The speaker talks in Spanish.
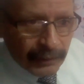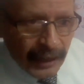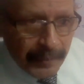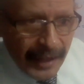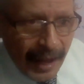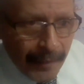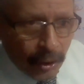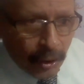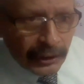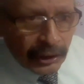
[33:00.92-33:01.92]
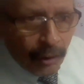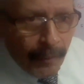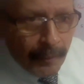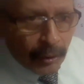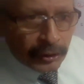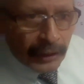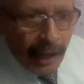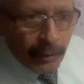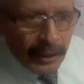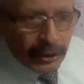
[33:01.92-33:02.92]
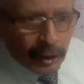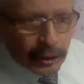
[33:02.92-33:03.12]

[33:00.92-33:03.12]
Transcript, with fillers: terminamos y nos vamos a nuestro